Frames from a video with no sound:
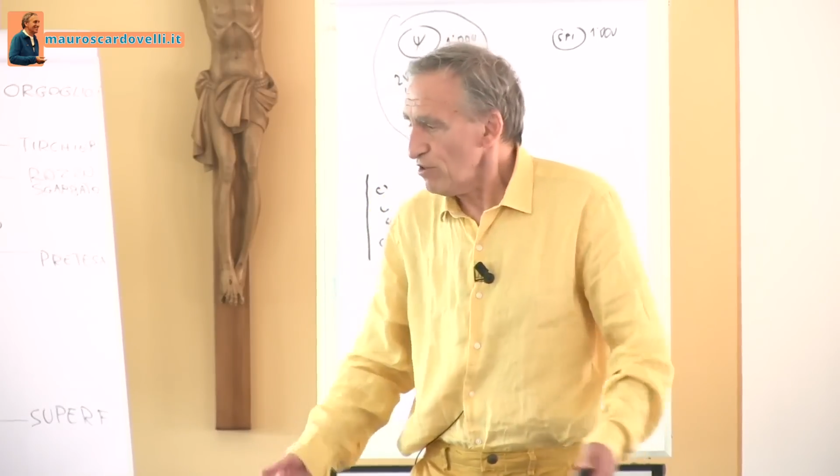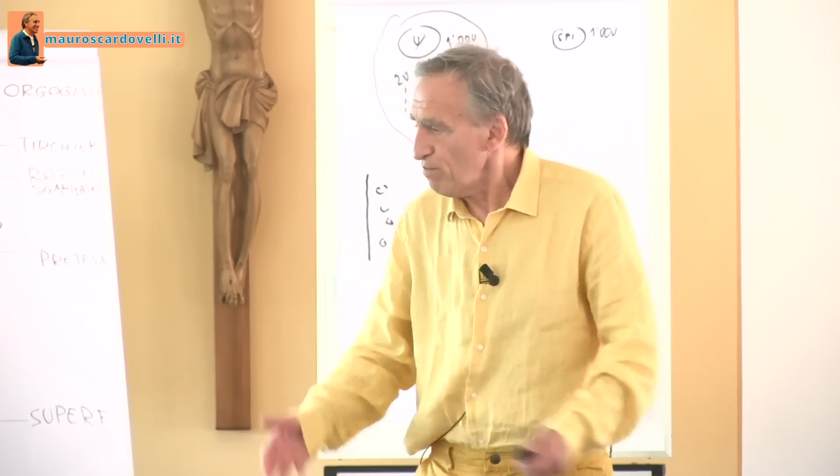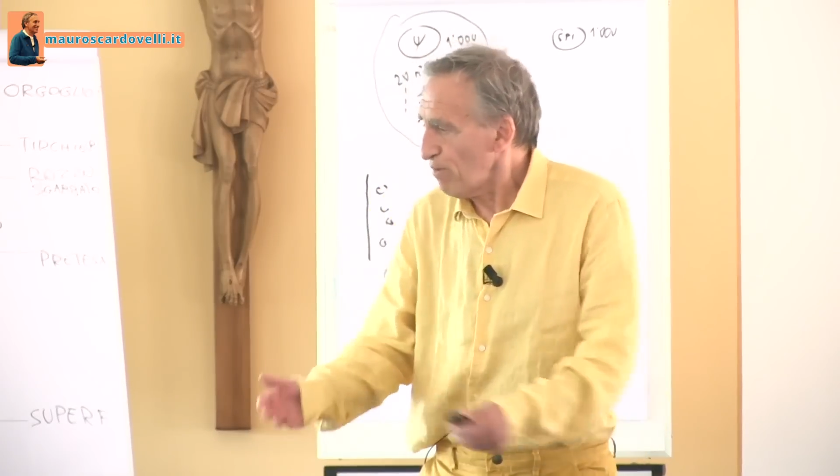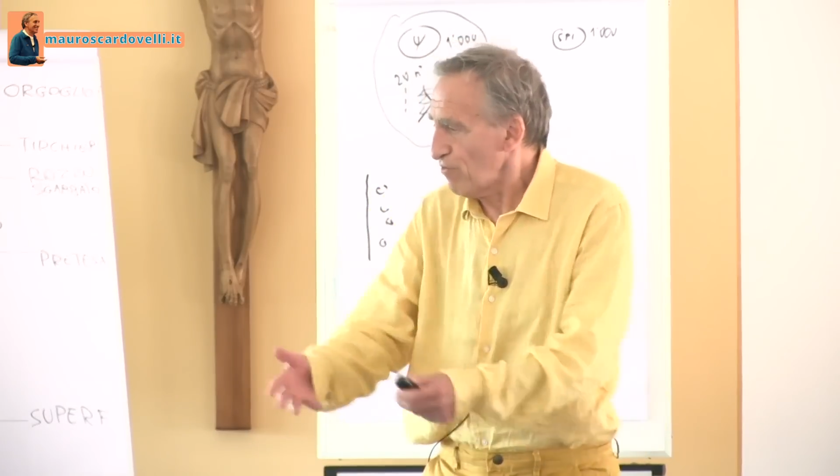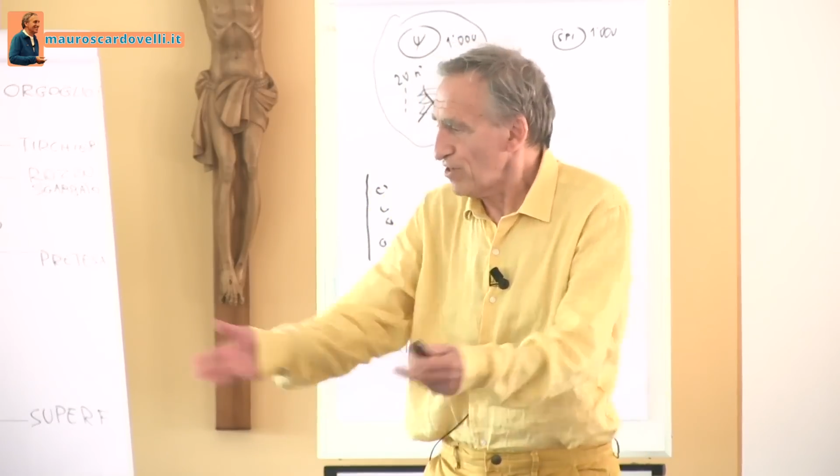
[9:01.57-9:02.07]

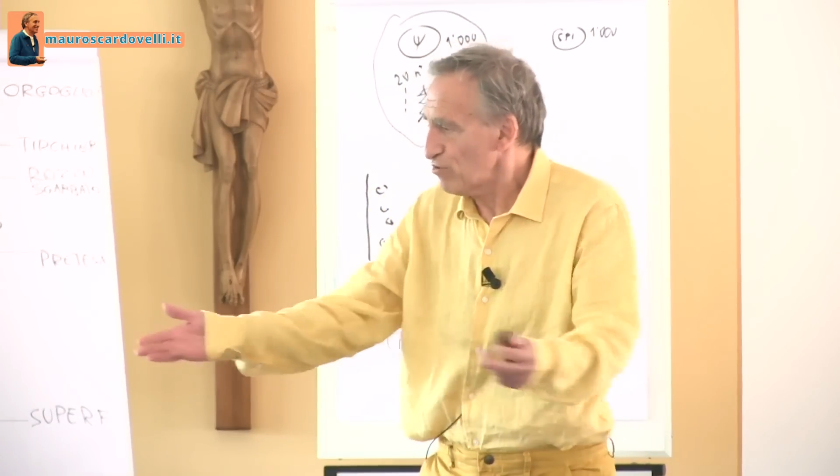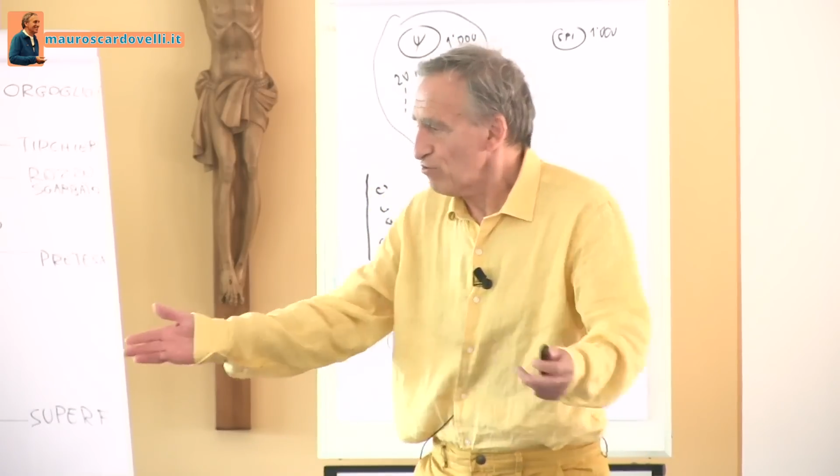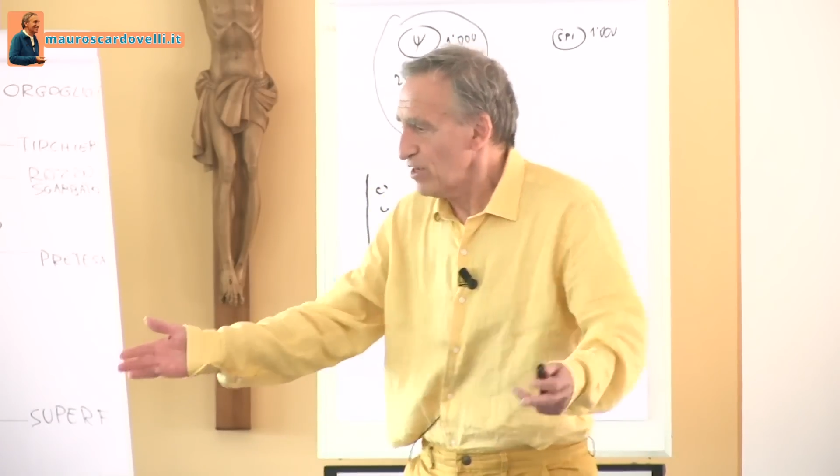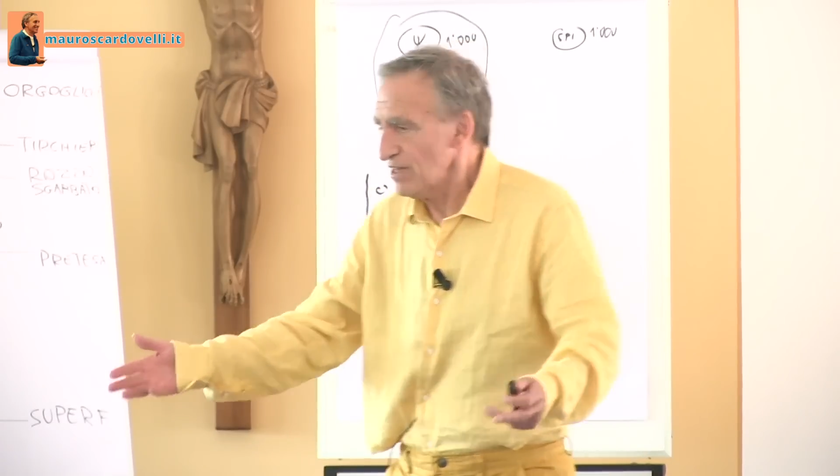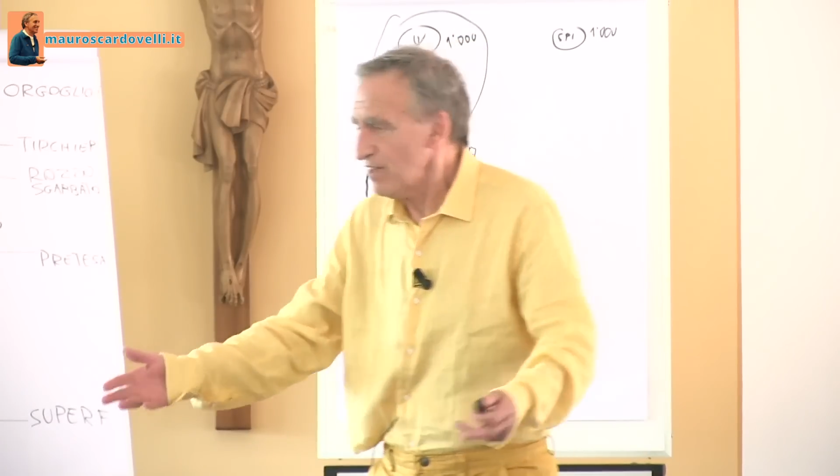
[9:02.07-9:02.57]
poi per gli
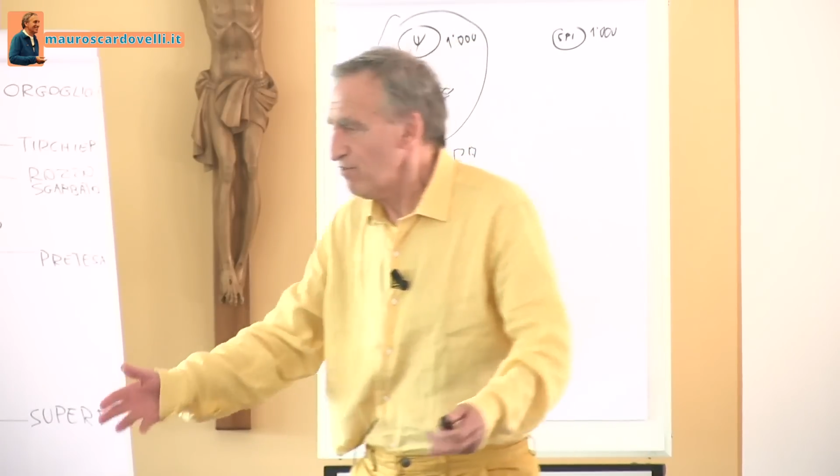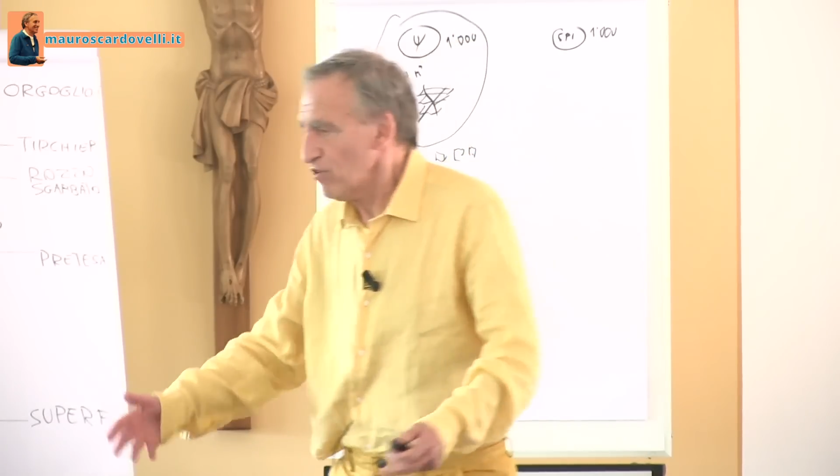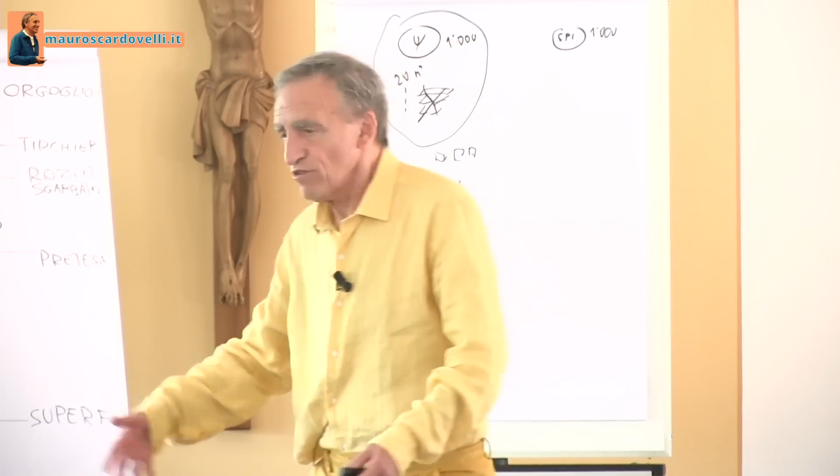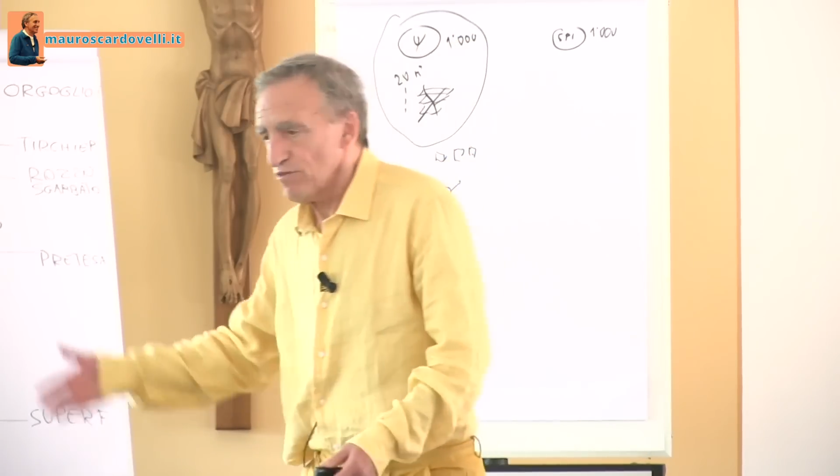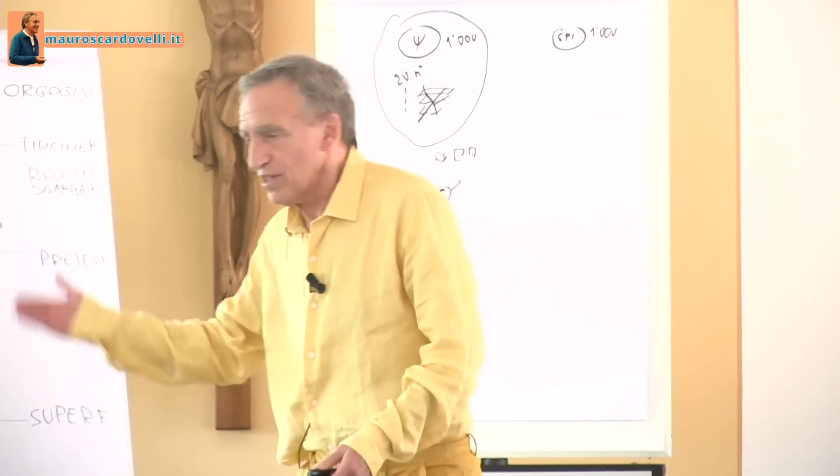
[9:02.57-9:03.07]
studenti
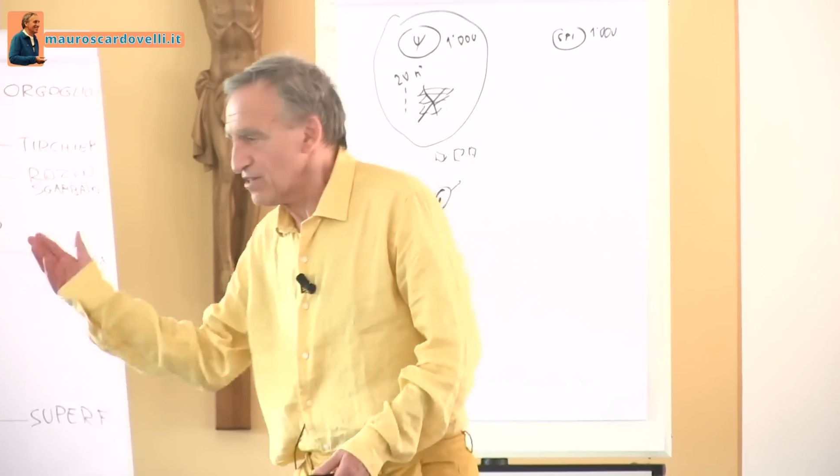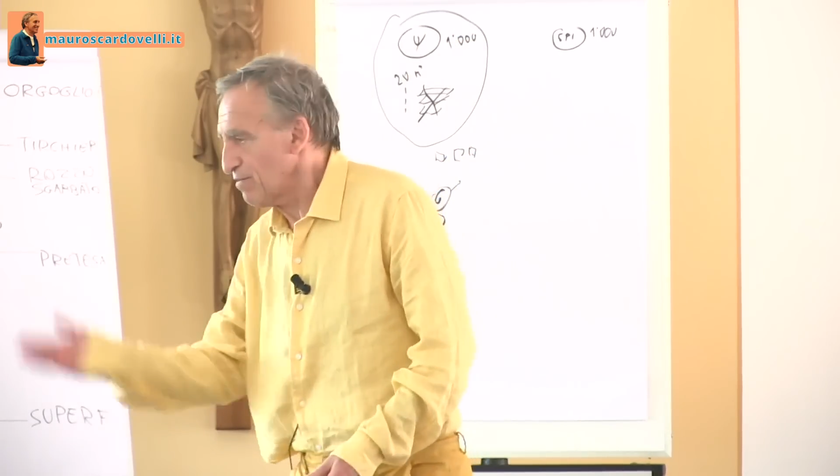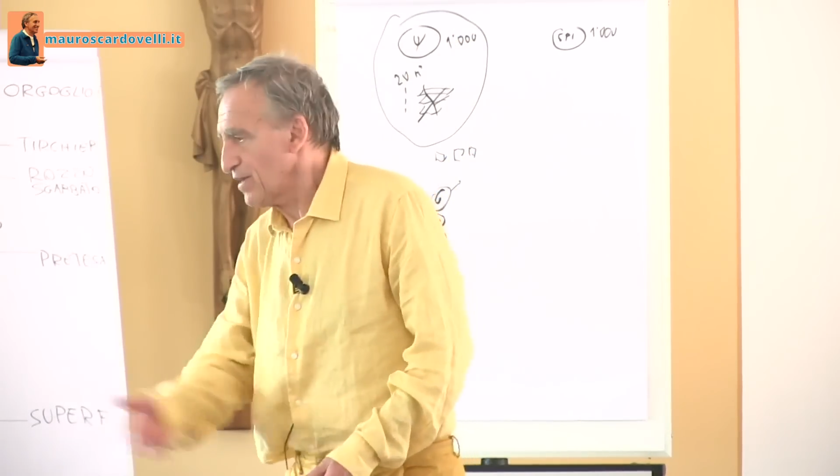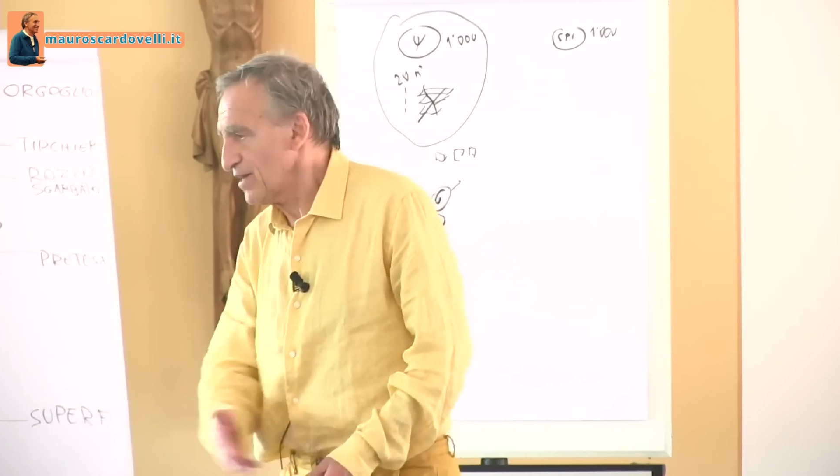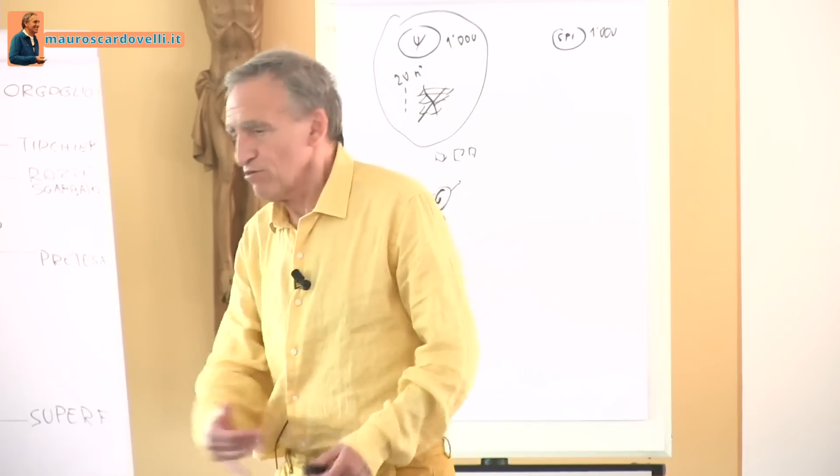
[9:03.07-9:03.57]
voi dovete
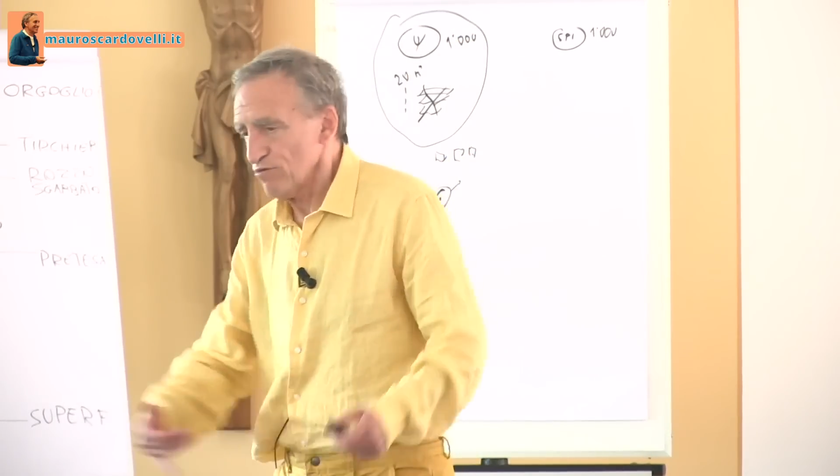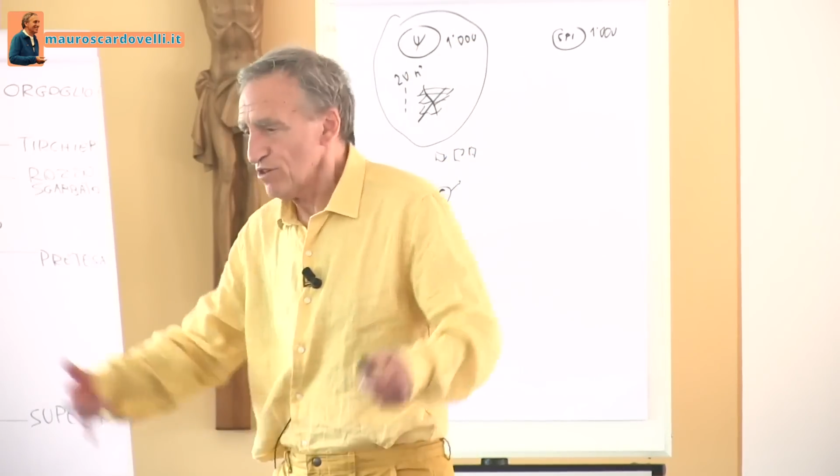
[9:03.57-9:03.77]
saperle tutte,